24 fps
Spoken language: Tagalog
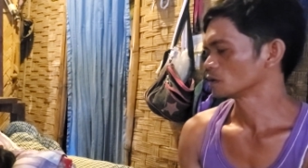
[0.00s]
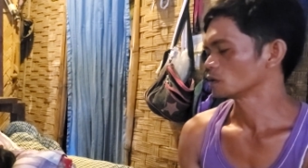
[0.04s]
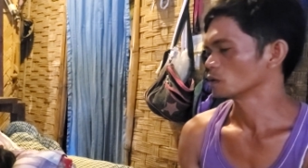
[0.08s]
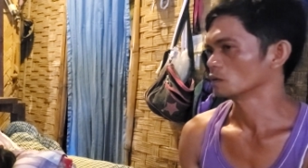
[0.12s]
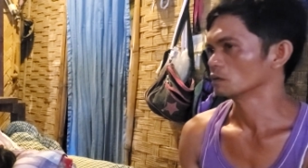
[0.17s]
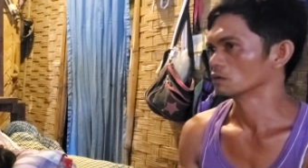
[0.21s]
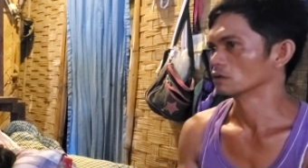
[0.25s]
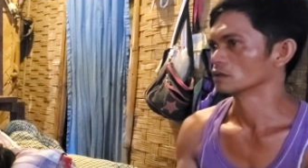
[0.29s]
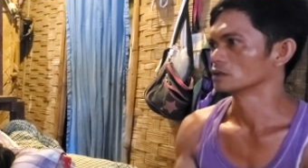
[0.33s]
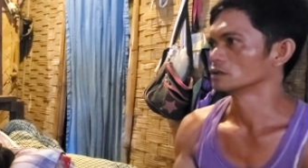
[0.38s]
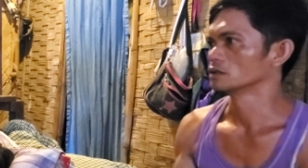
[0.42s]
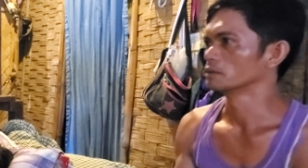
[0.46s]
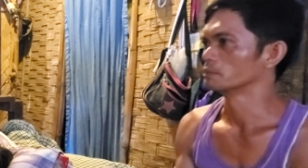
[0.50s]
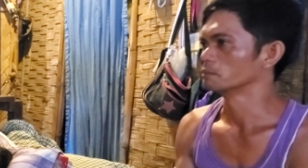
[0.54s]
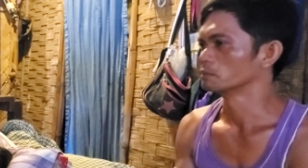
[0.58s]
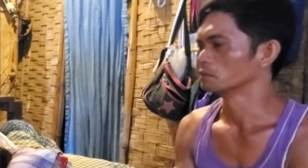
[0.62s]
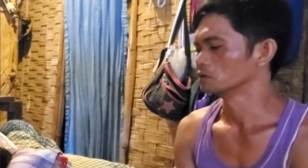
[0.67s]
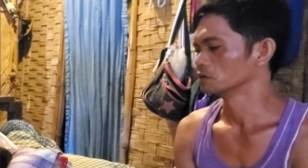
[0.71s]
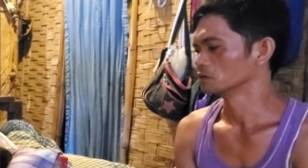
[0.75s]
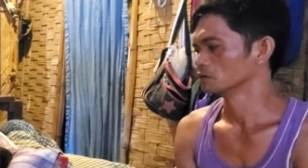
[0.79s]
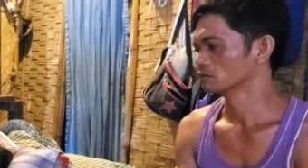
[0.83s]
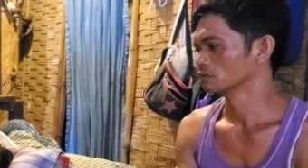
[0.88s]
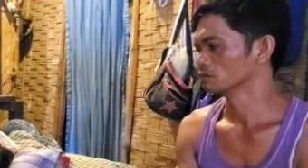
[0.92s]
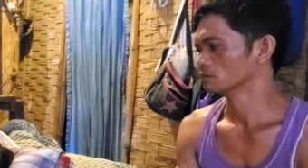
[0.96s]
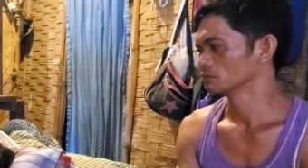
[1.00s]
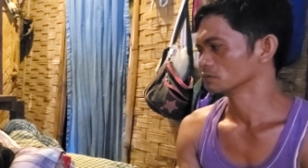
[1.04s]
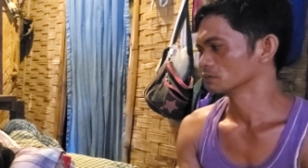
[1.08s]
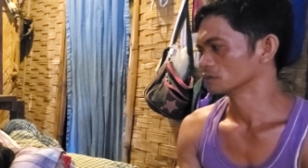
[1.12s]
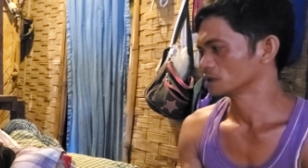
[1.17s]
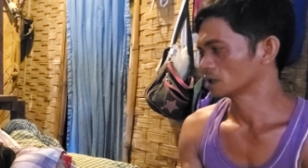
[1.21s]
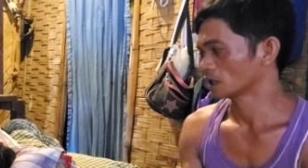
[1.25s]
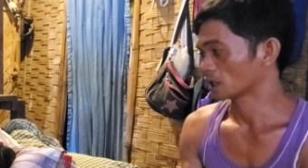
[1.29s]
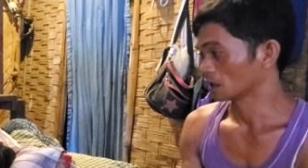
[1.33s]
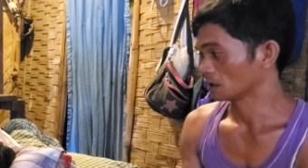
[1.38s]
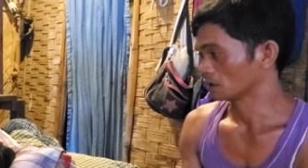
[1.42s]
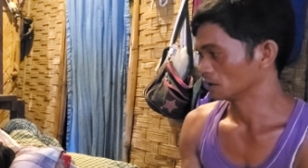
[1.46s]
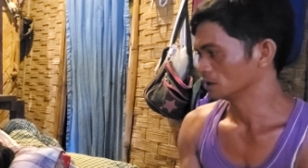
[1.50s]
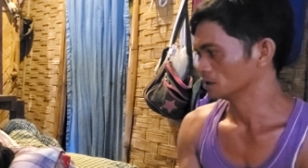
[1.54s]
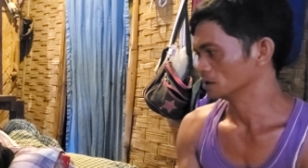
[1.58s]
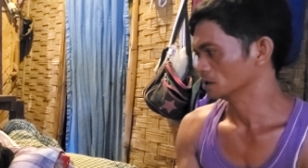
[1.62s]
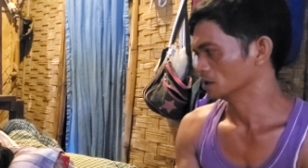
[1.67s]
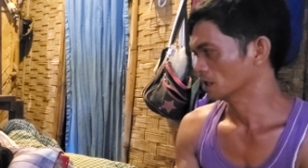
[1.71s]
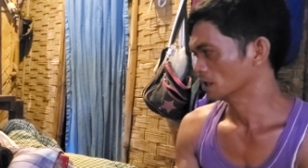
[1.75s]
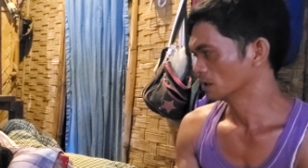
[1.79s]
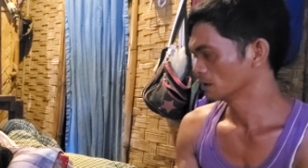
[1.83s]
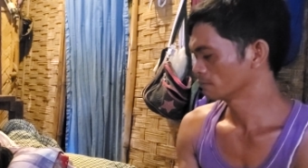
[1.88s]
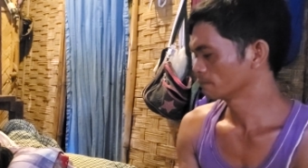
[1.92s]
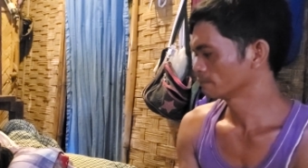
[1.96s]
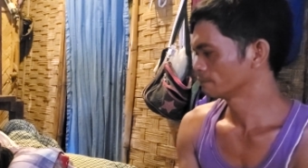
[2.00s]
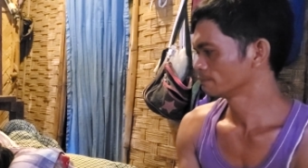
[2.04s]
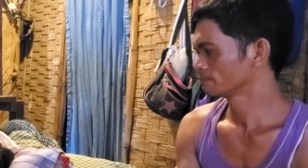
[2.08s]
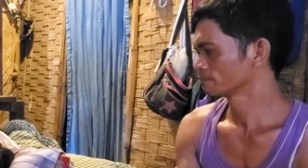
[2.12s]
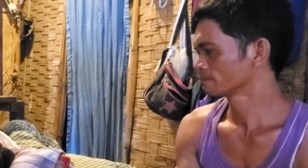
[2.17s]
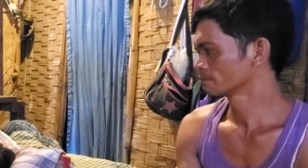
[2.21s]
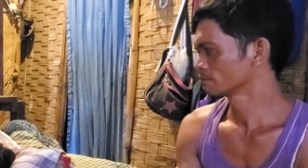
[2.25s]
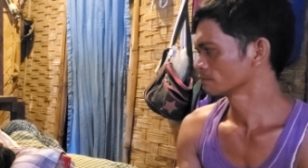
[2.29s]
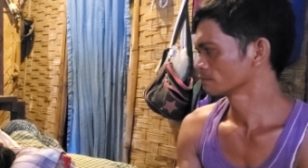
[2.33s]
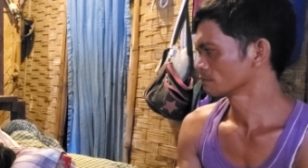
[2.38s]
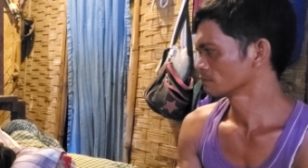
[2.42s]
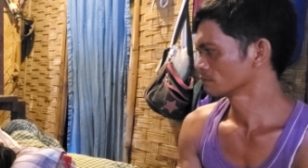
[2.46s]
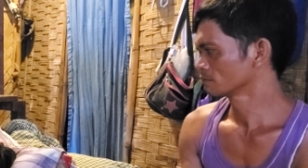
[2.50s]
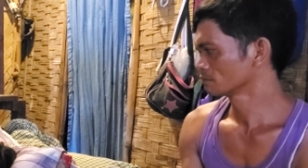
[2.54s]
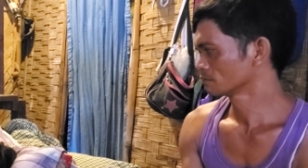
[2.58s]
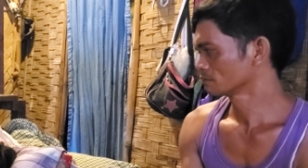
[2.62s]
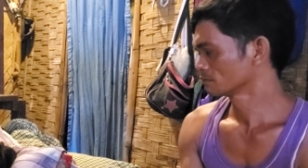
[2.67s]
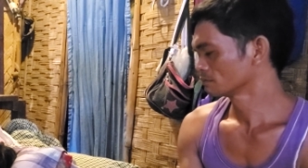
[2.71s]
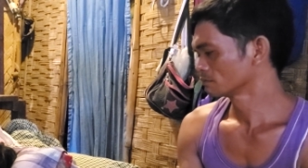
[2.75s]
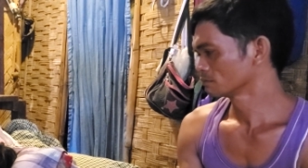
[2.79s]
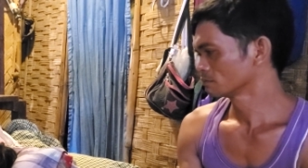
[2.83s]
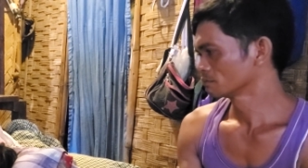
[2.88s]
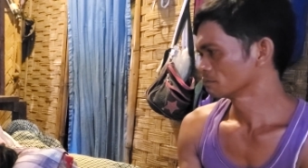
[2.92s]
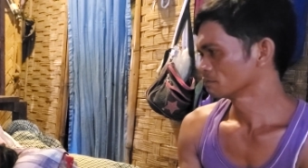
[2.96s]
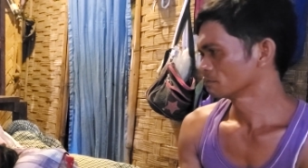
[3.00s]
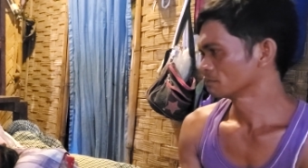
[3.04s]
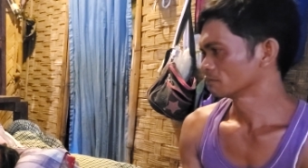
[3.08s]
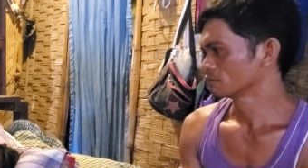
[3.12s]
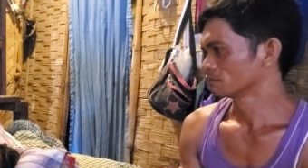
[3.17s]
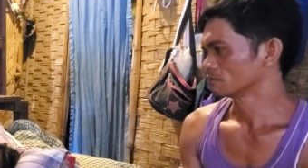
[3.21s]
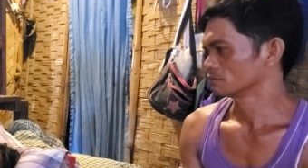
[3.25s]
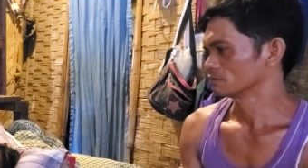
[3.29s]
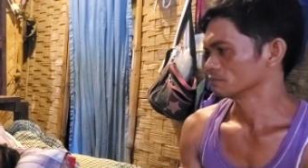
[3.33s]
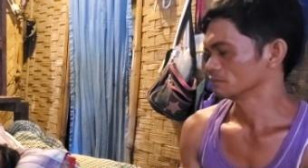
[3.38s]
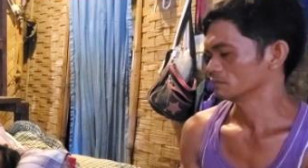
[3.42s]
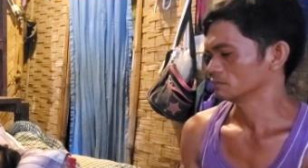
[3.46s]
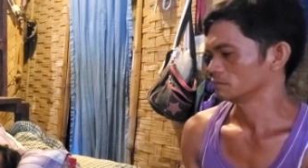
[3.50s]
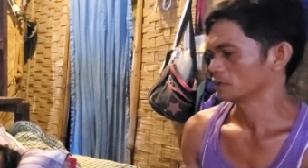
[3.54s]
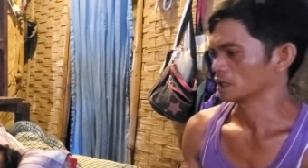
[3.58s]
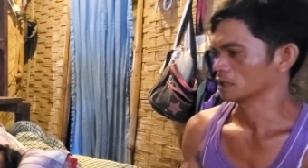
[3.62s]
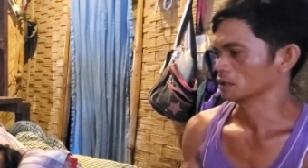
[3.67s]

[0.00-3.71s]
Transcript: Tulungan niya po yung sarili niya. Mm.